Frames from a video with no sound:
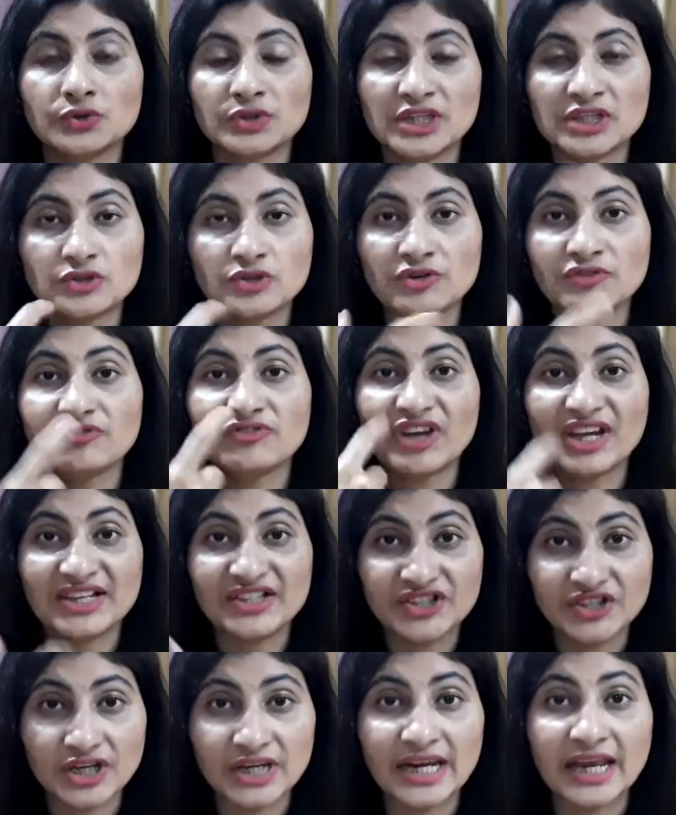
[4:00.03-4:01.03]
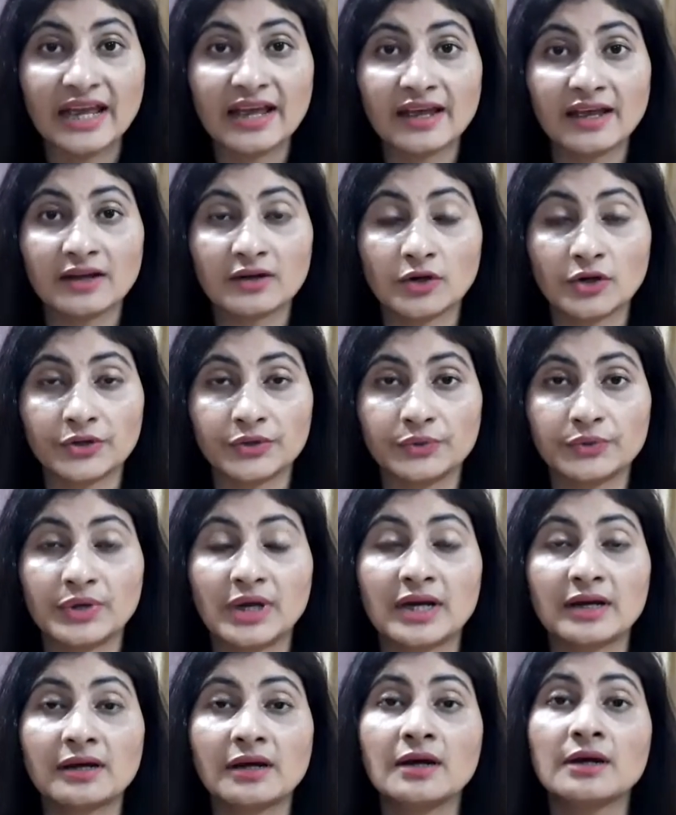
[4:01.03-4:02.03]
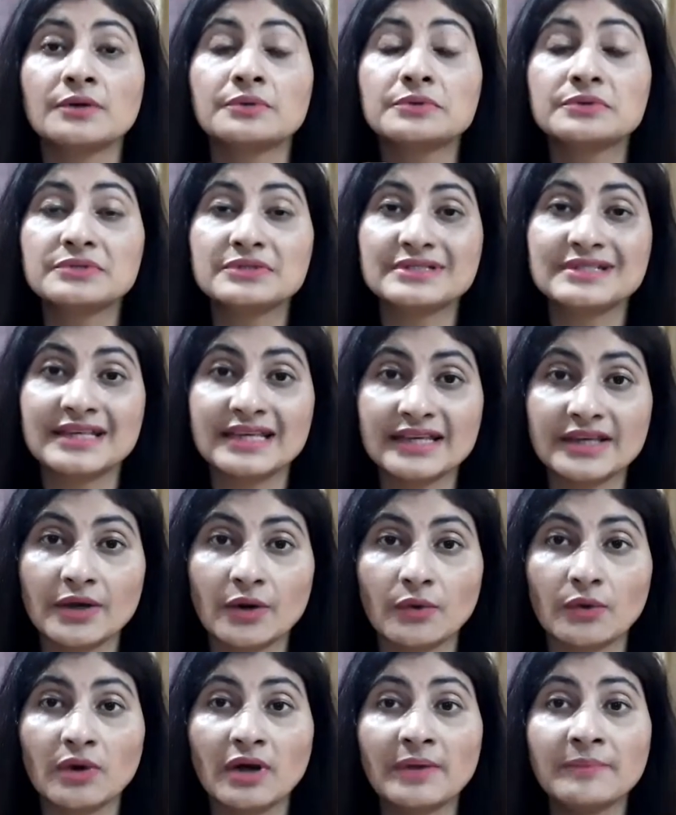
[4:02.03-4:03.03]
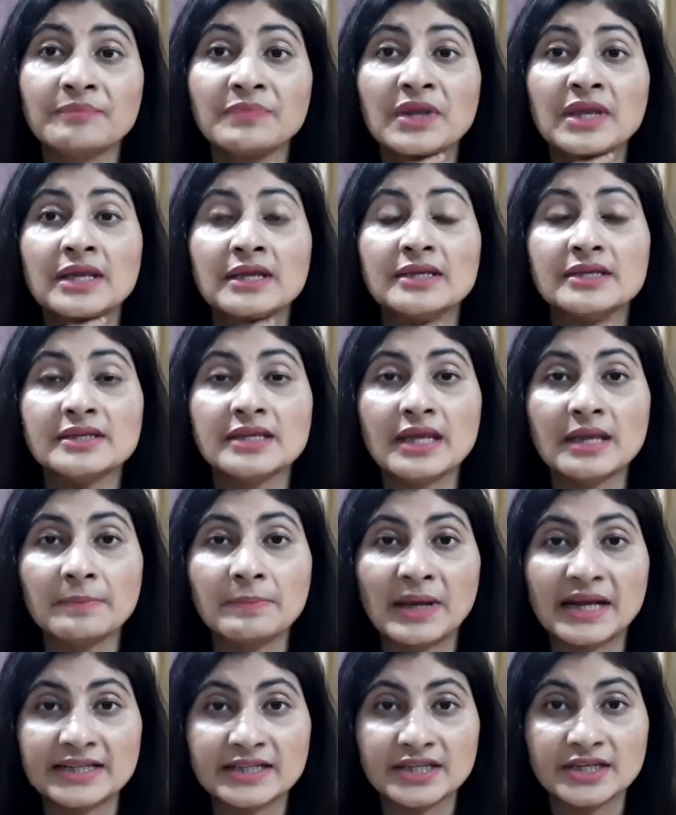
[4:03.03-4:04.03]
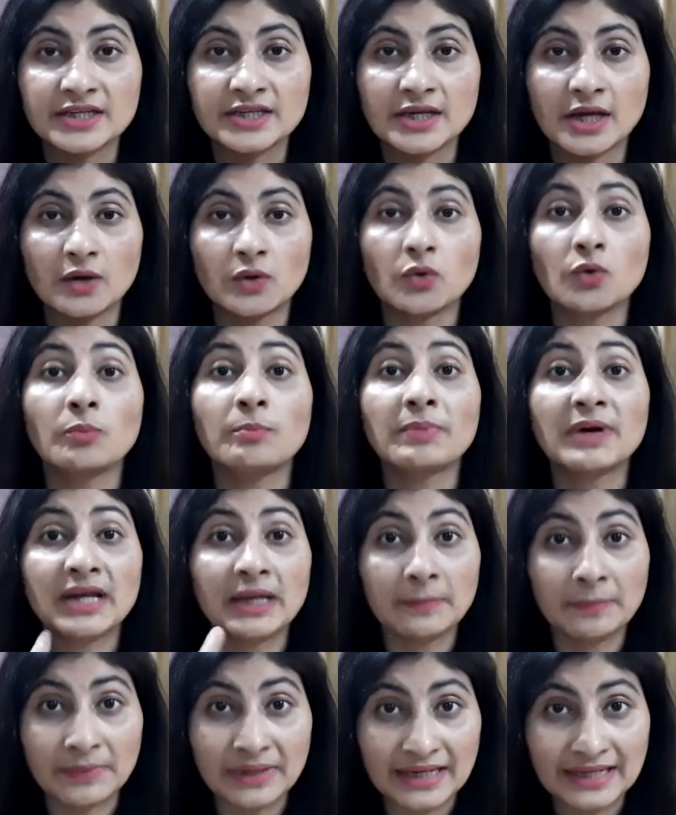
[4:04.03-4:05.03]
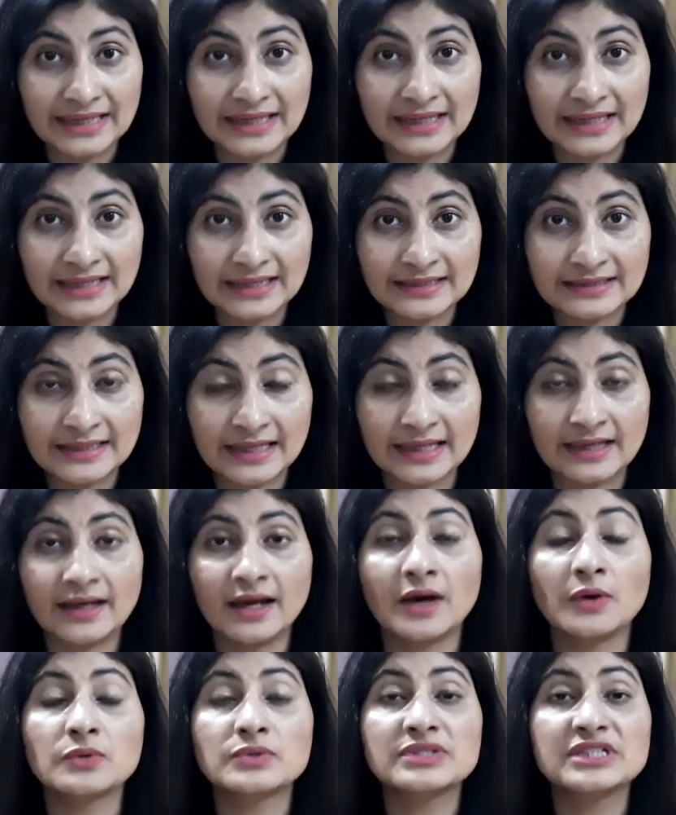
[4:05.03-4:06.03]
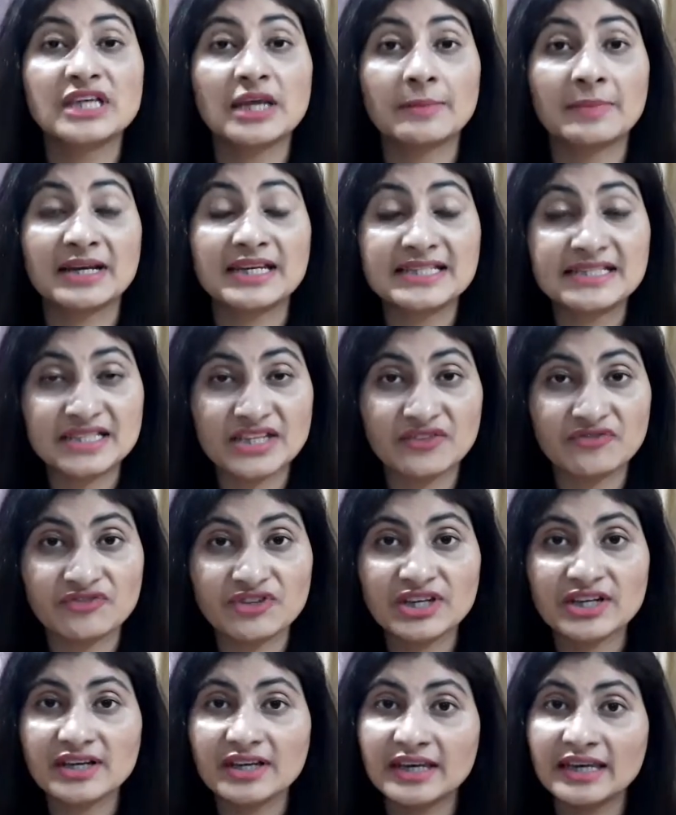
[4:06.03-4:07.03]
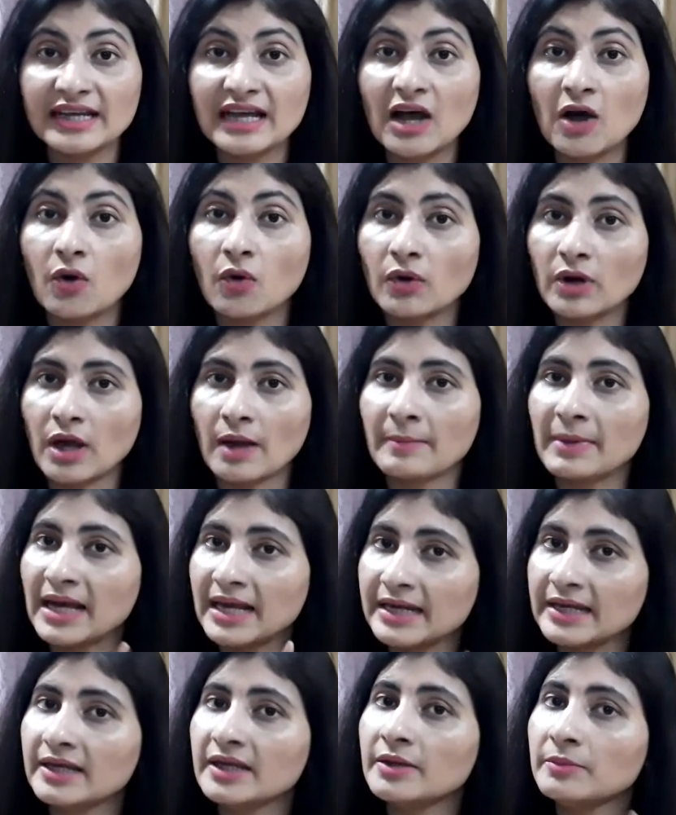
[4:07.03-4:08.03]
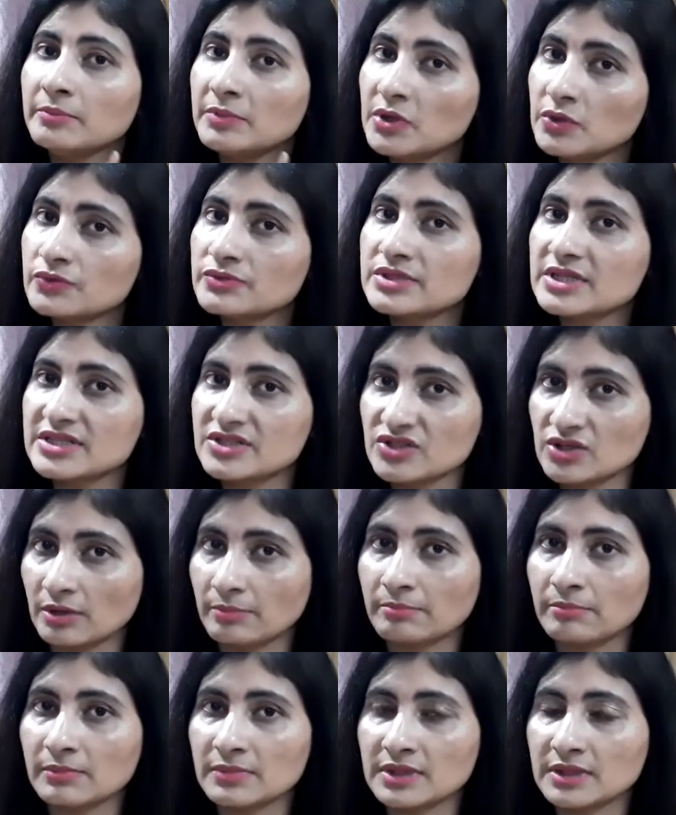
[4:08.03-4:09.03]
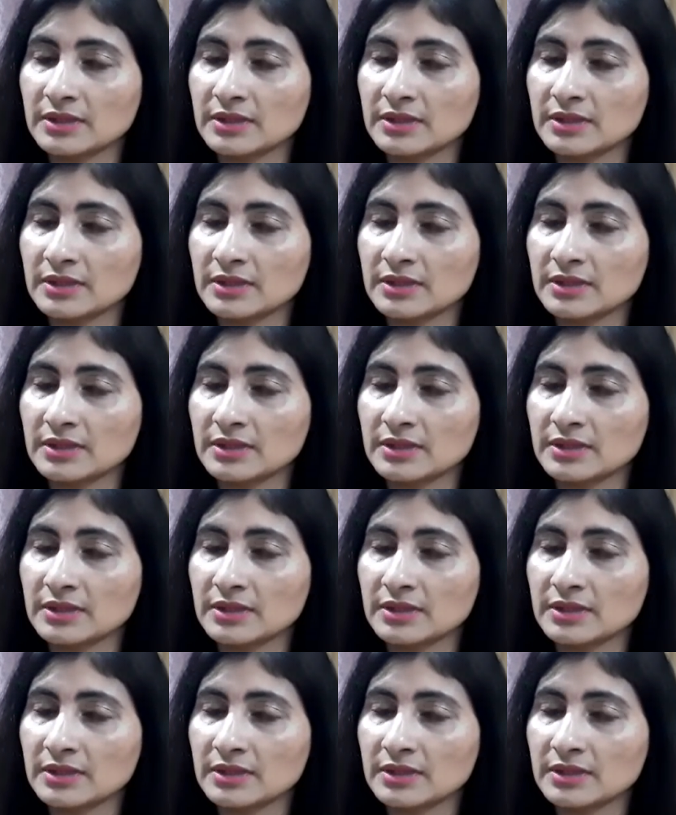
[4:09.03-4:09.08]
होता है जो इन्फेक्शन है कोरोना का उससे क्या होगा ये बैक्टीरिया को पनपने ही नहीं देगा उससे हमारी सेफ्टी करेगा और हमारे इम्यून सिस्टम